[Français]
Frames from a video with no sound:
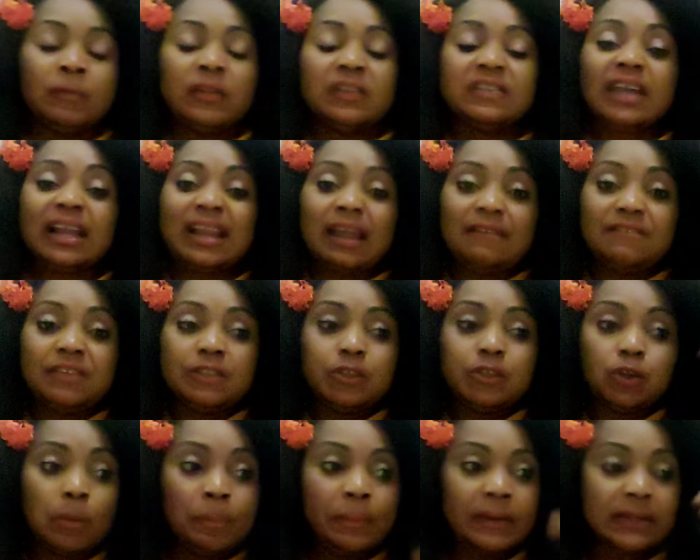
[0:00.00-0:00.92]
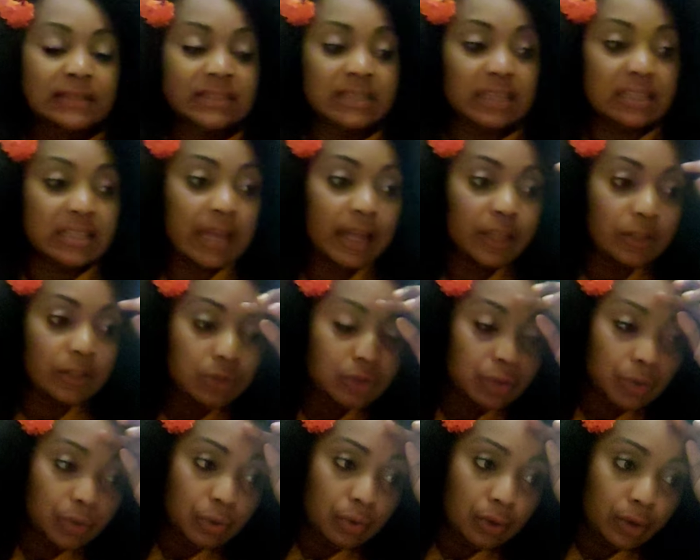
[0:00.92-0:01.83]
Dans la vidéo précédente,
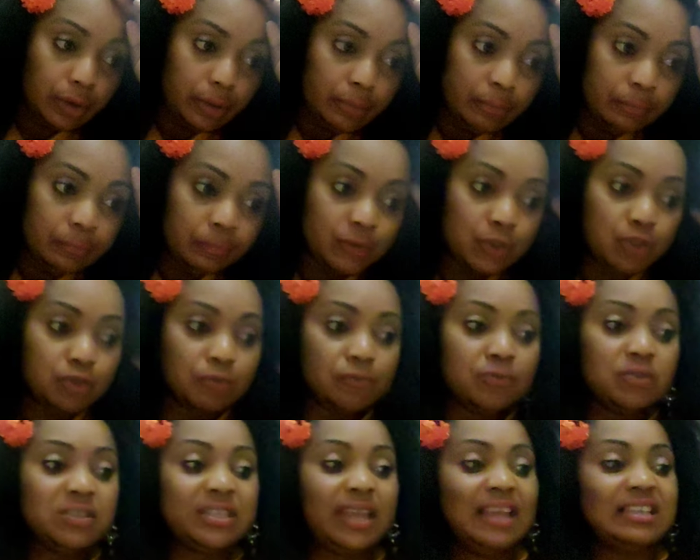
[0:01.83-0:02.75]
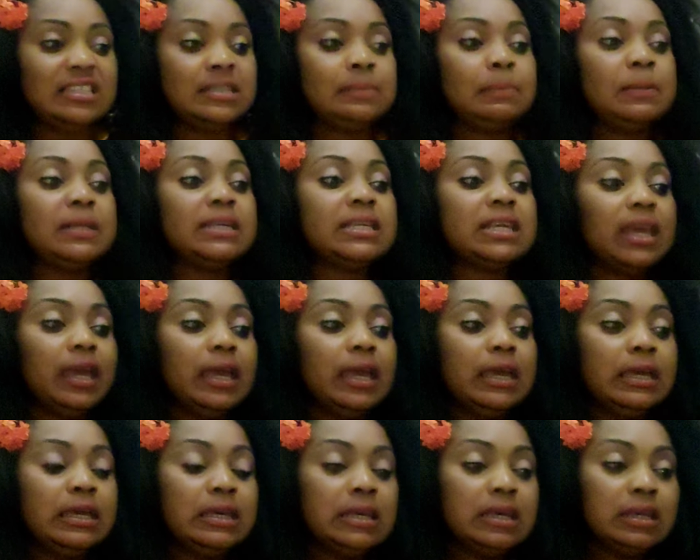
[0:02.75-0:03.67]
euh, je vous ai
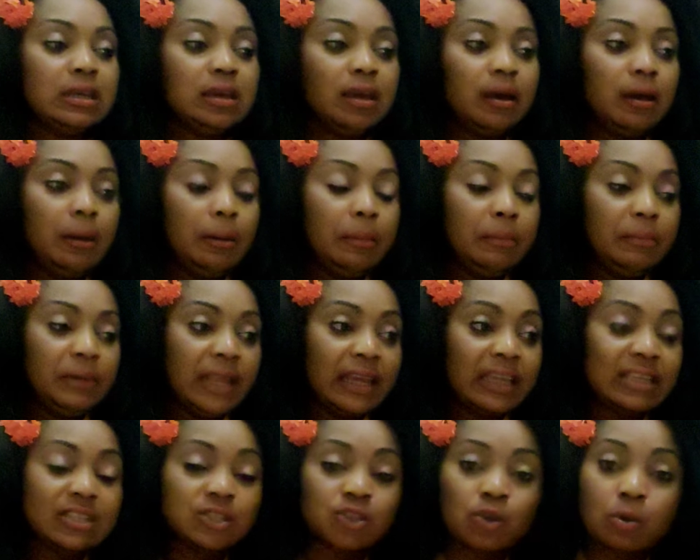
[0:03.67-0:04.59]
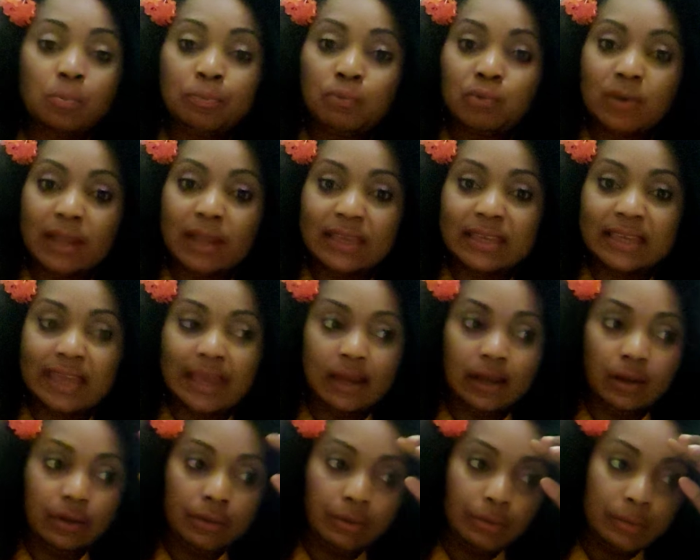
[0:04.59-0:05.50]
expliqué euh, les raisons pour
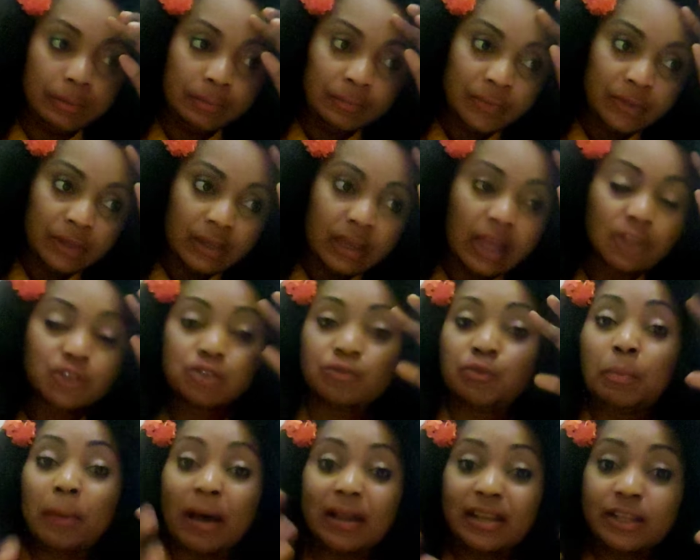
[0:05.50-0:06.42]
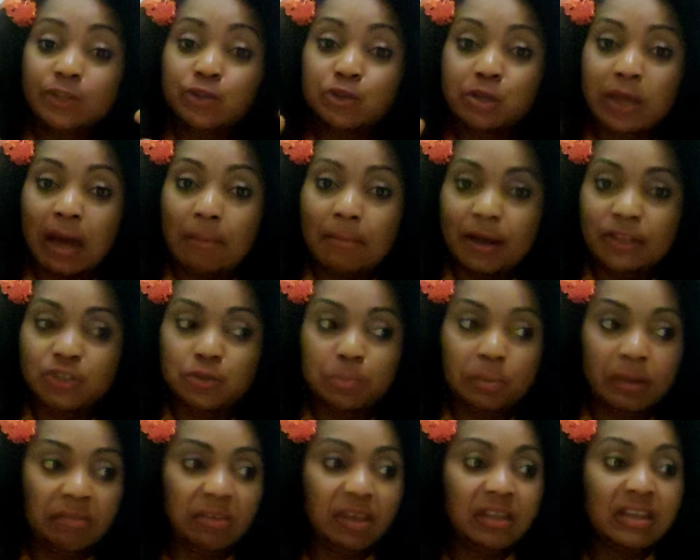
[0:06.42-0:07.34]
lesquelles... Euh, quand je vous parlais du karma du
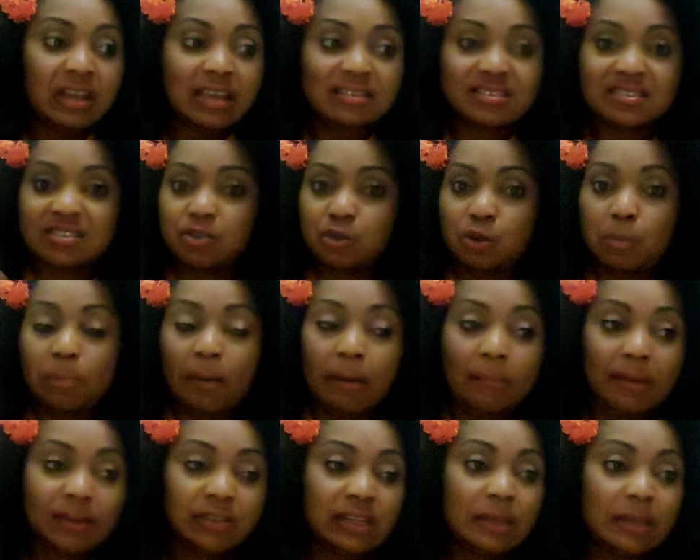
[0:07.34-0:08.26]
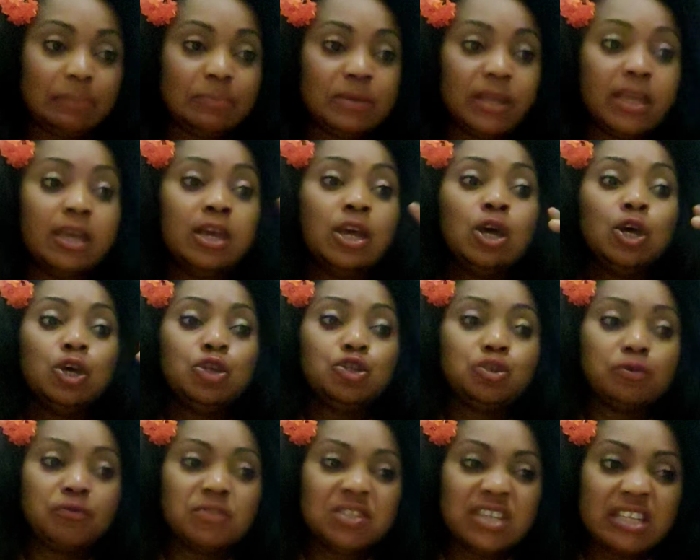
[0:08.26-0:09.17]
pervers narcissique, ne pas mettre les pieds, je
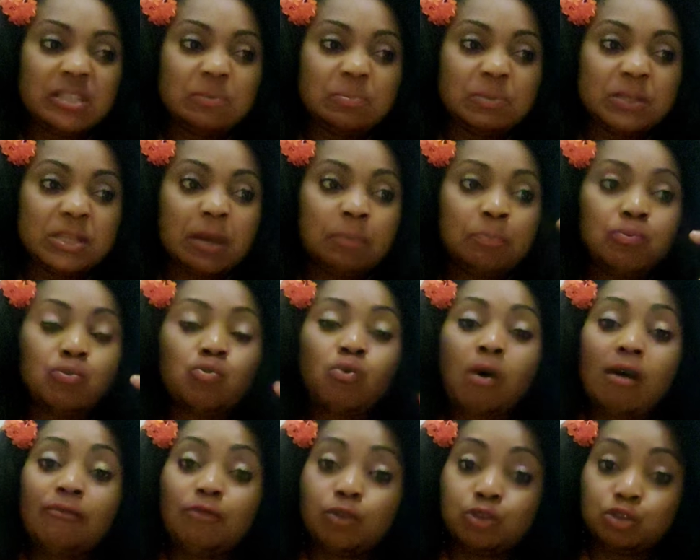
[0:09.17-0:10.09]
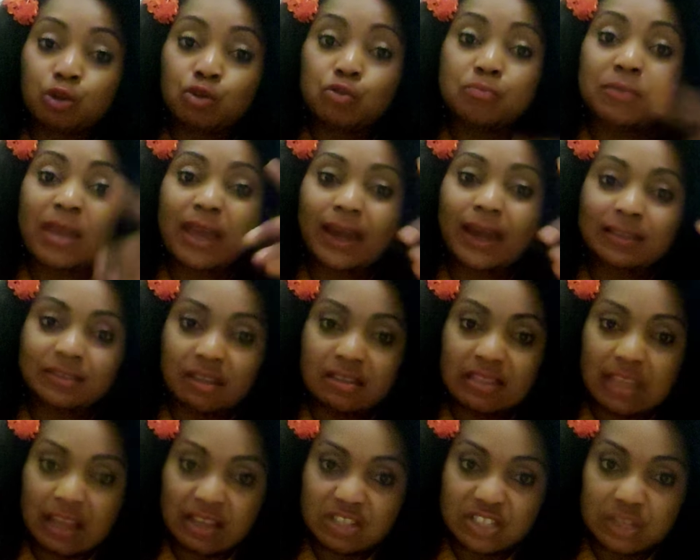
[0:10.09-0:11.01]
vous ai expliqué pourquoi votre lumière est un
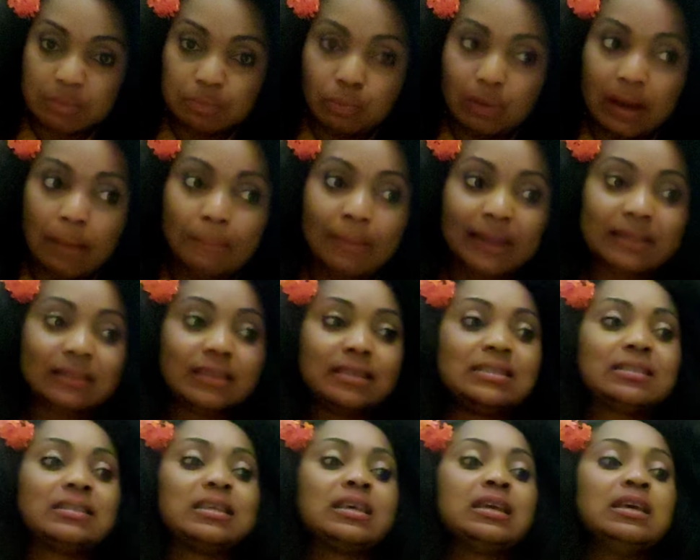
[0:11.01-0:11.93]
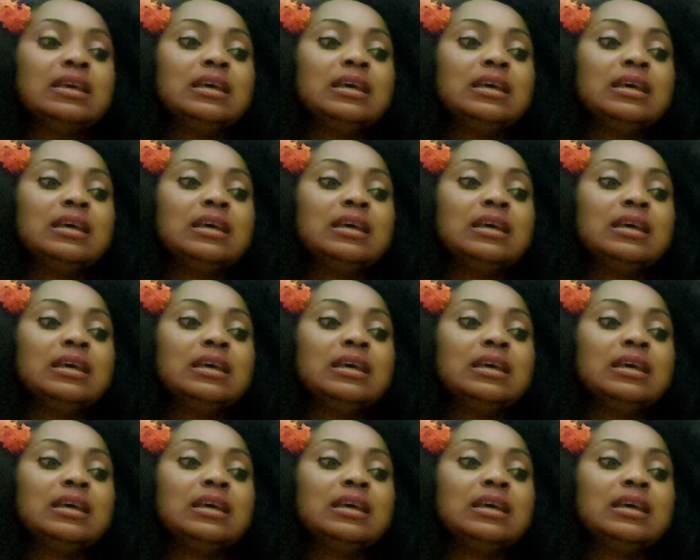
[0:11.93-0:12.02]
danger pour la matrice.